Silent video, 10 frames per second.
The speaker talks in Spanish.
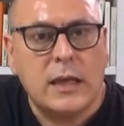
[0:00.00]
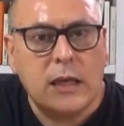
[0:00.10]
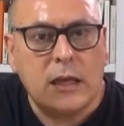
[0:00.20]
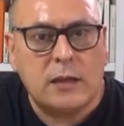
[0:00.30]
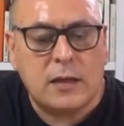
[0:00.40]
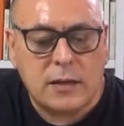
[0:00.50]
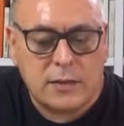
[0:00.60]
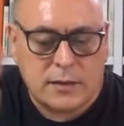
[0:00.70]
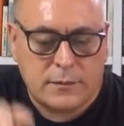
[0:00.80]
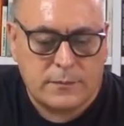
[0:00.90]
Y
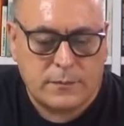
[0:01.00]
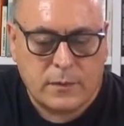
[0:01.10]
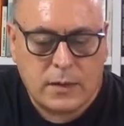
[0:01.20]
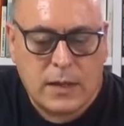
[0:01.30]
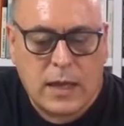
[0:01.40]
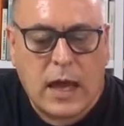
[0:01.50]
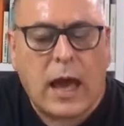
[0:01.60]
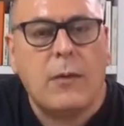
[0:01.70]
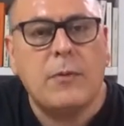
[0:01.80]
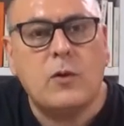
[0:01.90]
3
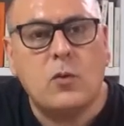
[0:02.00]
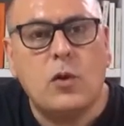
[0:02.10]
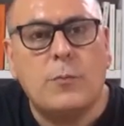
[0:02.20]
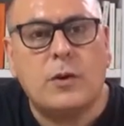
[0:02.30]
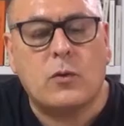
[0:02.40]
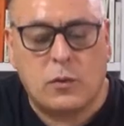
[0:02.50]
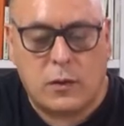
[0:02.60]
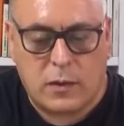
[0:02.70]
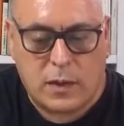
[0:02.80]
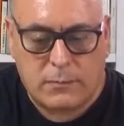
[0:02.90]
a menudo
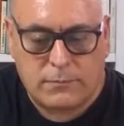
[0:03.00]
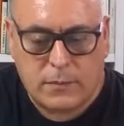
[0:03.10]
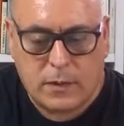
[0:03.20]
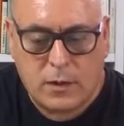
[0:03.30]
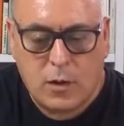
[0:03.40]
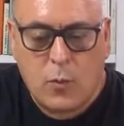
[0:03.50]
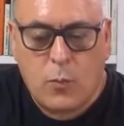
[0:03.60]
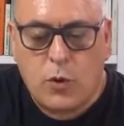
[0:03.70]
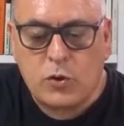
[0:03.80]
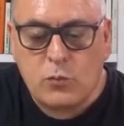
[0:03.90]
perjudicial,
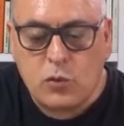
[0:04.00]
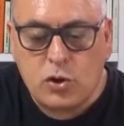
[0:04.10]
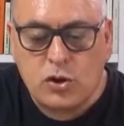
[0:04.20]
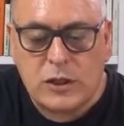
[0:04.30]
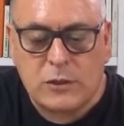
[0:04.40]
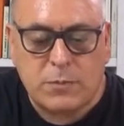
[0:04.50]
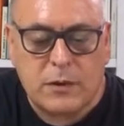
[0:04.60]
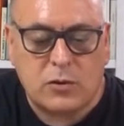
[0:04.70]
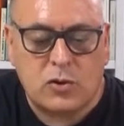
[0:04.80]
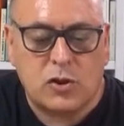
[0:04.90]
pues muchos
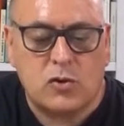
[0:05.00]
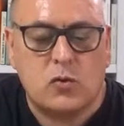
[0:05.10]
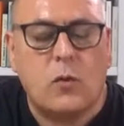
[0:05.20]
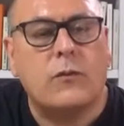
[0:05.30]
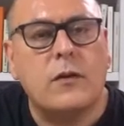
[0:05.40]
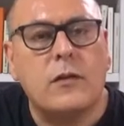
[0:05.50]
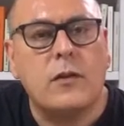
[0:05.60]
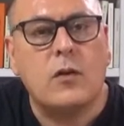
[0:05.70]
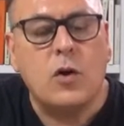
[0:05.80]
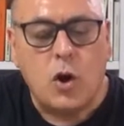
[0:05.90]
expertos en su
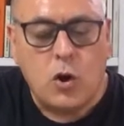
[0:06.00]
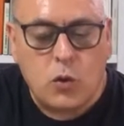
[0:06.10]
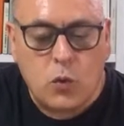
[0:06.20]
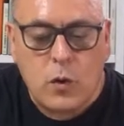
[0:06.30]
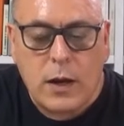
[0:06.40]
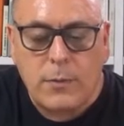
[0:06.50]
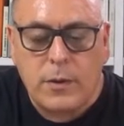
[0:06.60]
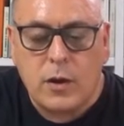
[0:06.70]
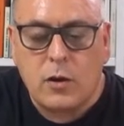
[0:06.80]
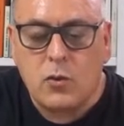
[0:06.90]
oficio nunca
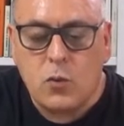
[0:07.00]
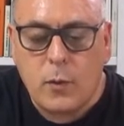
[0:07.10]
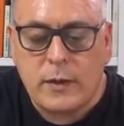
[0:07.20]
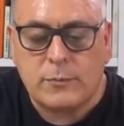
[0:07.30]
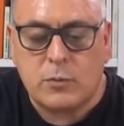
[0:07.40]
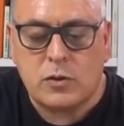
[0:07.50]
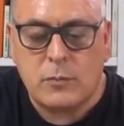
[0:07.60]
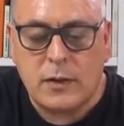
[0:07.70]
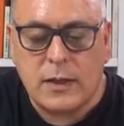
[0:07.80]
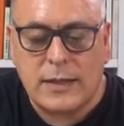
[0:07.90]
vieron nuevas
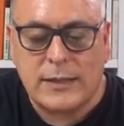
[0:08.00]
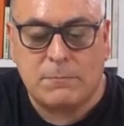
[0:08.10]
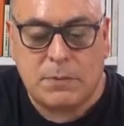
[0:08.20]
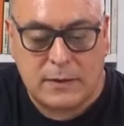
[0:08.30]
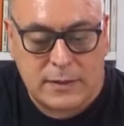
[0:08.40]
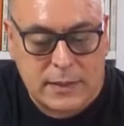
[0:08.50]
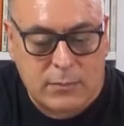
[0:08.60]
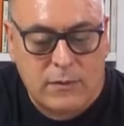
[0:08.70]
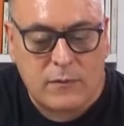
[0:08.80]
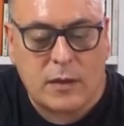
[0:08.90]
posibilidades
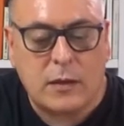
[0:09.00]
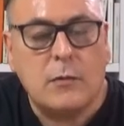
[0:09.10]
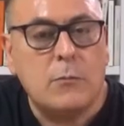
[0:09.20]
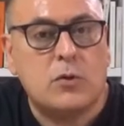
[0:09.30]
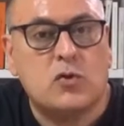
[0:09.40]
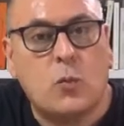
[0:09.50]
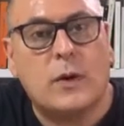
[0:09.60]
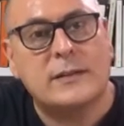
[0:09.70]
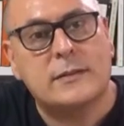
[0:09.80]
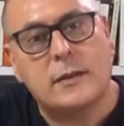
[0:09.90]
precisamente por su
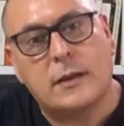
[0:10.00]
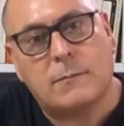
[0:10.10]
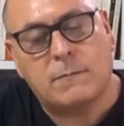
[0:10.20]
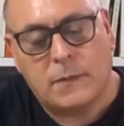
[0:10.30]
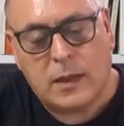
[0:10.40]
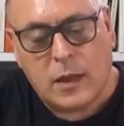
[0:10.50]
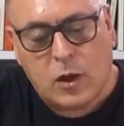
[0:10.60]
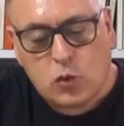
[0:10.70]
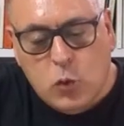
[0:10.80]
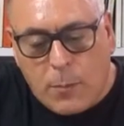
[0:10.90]
maestría.
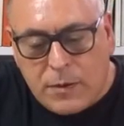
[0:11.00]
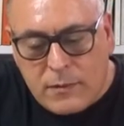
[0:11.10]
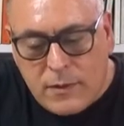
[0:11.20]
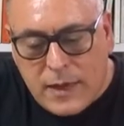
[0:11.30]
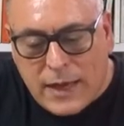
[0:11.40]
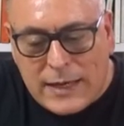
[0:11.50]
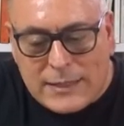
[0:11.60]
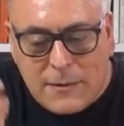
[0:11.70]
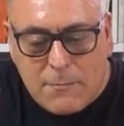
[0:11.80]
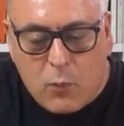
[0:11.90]
Su aprendizaje
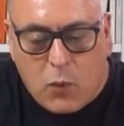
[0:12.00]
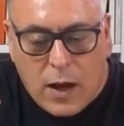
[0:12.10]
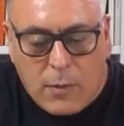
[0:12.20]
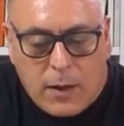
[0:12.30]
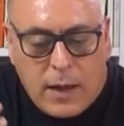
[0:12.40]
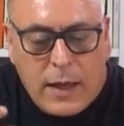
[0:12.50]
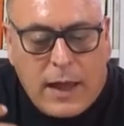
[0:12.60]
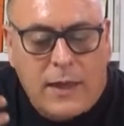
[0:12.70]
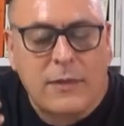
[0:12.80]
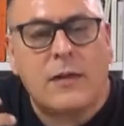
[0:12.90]
les empujaba
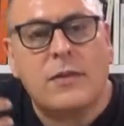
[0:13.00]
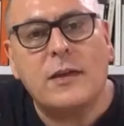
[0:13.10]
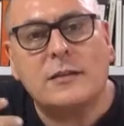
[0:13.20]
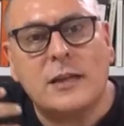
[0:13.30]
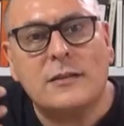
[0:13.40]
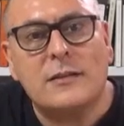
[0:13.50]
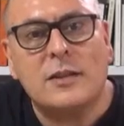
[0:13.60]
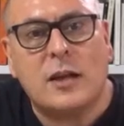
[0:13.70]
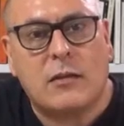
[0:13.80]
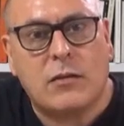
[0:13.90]
hacia ciertas
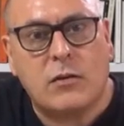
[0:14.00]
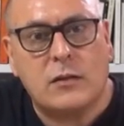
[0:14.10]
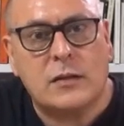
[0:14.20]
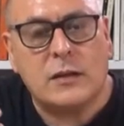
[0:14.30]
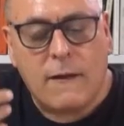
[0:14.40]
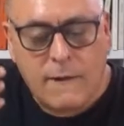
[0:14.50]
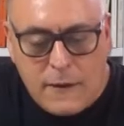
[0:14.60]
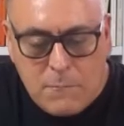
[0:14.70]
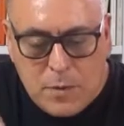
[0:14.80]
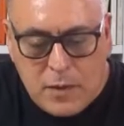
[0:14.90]
direcciones,
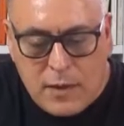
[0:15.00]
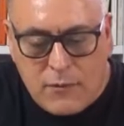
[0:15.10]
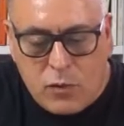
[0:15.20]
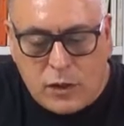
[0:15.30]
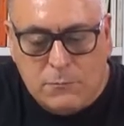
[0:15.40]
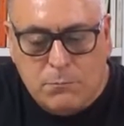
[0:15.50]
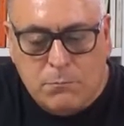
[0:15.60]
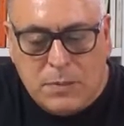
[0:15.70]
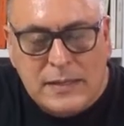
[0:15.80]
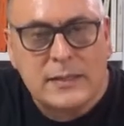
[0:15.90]
impidiéndoles
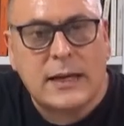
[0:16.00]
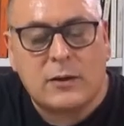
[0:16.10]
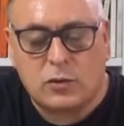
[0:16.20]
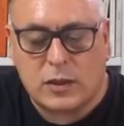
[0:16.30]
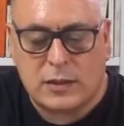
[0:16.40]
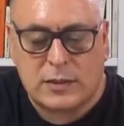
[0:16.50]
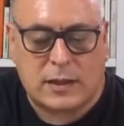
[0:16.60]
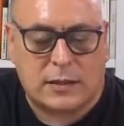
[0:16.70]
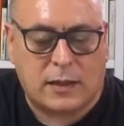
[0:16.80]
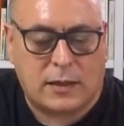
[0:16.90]
pensar otras
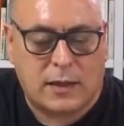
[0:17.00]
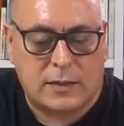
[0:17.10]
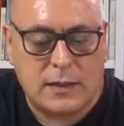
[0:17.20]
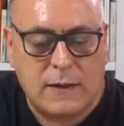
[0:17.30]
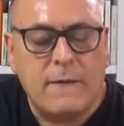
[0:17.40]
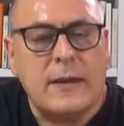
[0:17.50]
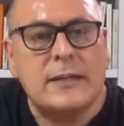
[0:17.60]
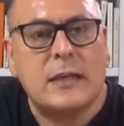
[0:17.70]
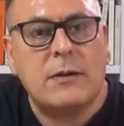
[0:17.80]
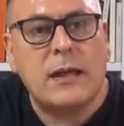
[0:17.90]
estrategias.
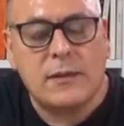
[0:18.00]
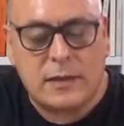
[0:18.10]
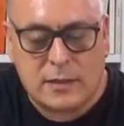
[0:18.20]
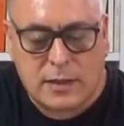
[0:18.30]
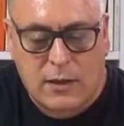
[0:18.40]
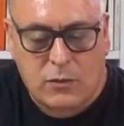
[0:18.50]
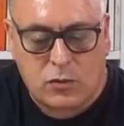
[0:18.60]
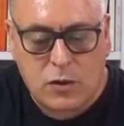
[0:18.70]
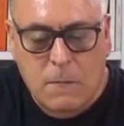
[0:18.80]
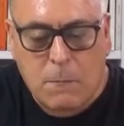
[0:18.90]
Estaban
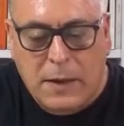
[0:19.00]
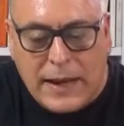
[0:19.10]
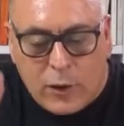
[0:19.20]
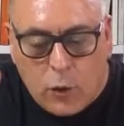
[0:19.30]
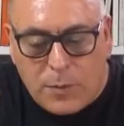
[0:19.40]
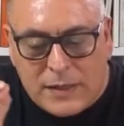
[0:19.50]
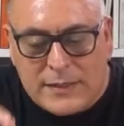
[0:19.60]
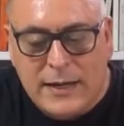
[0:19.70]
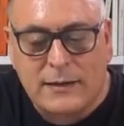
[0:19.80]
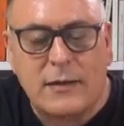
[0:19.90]
adiestrados para no
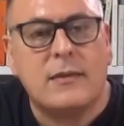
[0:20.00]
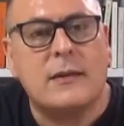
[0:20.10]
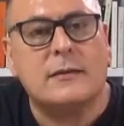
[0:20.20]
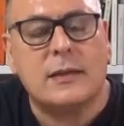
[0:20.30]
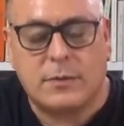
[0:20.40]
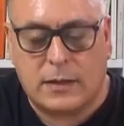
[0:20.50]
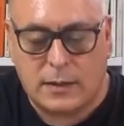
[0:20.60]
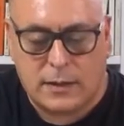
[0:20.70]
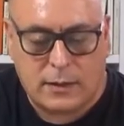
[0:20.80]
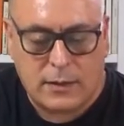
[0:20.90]
pensar de cierta
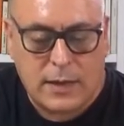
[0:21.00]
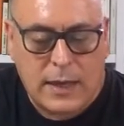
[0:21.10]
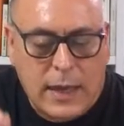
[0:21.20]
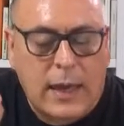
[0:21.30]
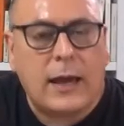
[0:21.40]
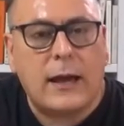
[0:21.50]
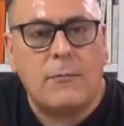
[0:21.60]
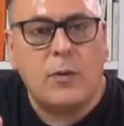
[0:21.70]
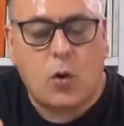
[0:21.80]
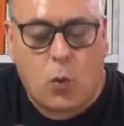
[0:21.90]
manera. En
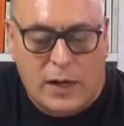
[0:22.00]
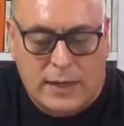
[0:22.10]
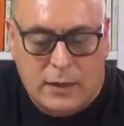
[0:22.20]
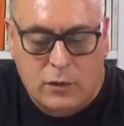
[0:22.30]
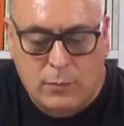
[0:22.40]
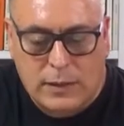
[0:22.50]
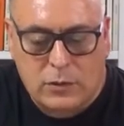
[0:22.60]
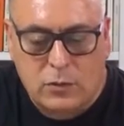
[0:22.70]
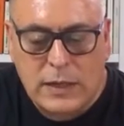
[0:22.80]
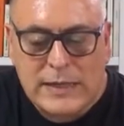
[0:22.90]
cambio, cualquier
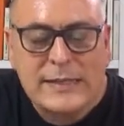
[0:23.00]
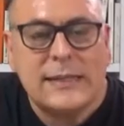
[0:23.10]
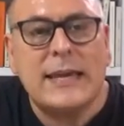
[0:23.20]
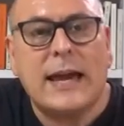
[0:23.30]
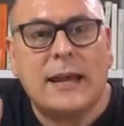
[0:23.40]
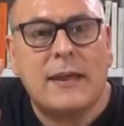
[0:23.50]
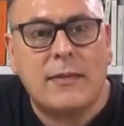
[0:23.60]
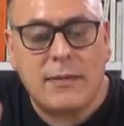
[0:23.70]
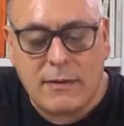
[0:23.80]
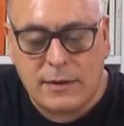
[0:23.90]
novato, si
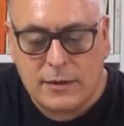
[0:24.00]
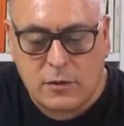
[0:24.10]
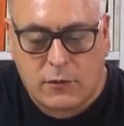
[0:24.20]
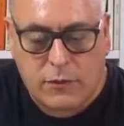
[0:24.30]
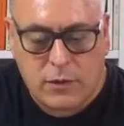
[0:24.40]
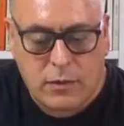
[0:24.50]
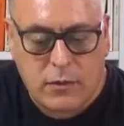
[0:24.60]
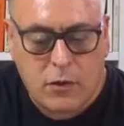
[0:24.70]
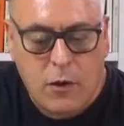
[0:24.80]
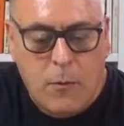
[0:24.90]
carecía de ese
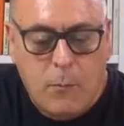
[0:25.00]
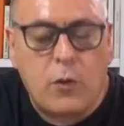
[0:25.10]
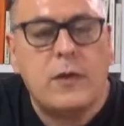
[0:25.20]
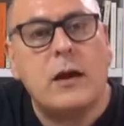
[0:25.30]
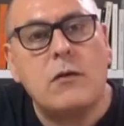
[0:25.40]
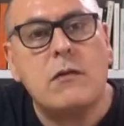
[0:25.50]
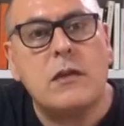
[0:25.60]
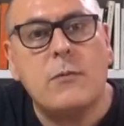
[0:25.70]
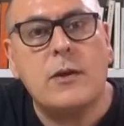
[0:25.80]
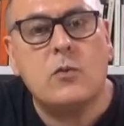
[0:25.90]
oficio, podía
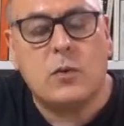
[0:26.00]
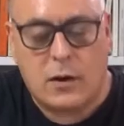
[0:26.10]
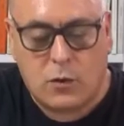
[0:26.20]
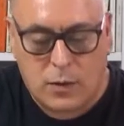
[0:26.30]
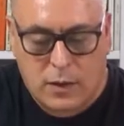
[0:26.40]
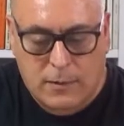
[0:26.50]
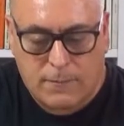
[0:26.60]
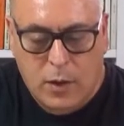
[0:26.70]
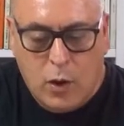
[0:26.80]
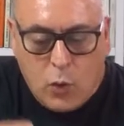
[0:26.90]
concebir una novedad,
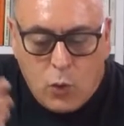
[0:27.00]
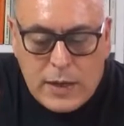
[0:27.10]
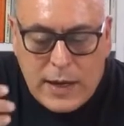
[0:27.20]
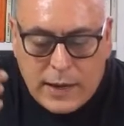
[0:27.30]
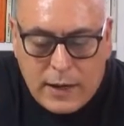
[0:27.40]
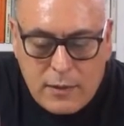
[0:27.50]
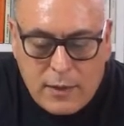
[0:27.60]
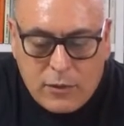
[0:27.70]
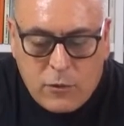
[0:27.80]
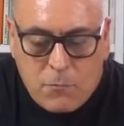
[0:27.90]
cuya
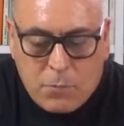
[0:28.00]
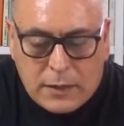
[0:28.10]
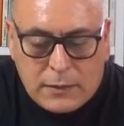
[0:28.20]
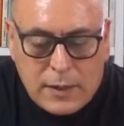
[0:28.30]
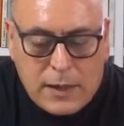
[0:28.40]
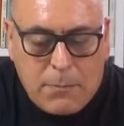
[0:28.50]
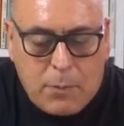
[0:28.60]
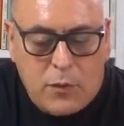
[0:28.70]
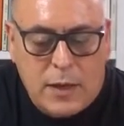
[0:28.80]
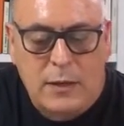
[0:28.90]
realización práctica
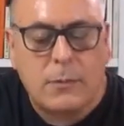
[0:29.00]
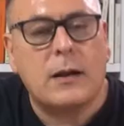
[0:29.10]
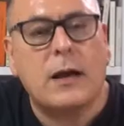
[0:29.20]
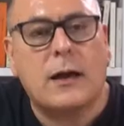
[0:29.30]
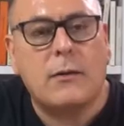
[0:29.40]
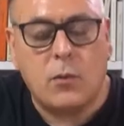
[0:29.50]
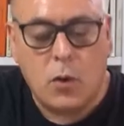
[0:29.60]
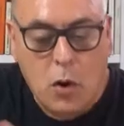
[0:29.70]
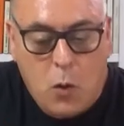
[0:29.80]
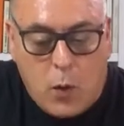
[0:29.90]
podía llevarla a
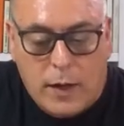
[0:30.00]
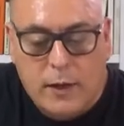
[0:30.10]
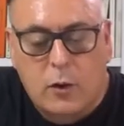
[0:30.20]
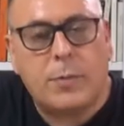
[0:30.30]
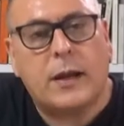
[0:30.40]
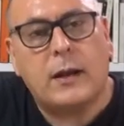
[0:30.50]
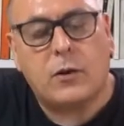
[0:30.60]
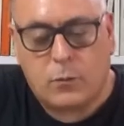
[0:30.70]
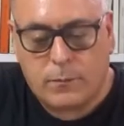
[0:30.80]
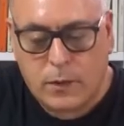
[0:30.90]
cabo cualquier
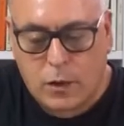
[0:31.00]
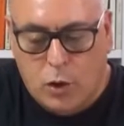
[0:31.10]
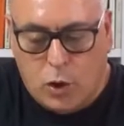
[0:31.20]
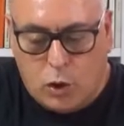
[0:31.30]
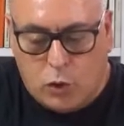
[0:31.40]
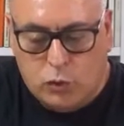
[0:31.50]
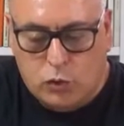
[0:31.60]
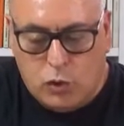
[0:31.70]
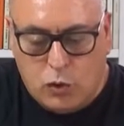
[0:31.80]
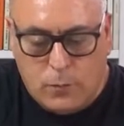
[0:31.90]
operario. Con
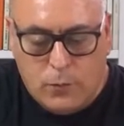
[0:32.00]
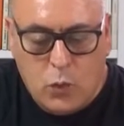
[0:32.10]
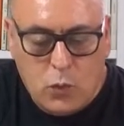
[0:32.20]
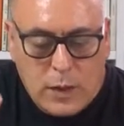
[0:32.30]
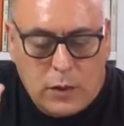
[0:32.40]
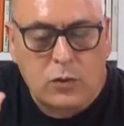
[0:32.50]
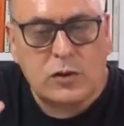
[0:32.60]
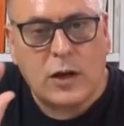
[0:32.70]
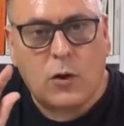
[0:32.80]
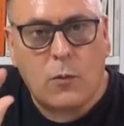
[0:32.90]
todo, una
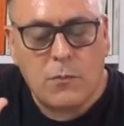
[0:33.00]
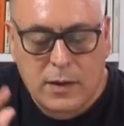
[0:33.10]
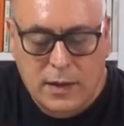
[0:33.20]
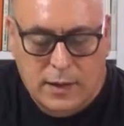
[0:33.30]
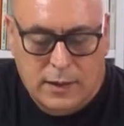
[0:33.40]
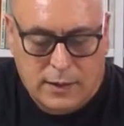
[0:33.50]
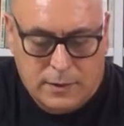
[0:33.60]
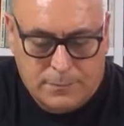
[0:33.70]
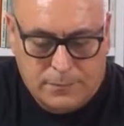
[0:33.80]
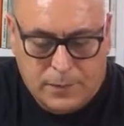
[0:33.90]
cosa conviene
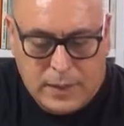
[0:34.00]
aclarar.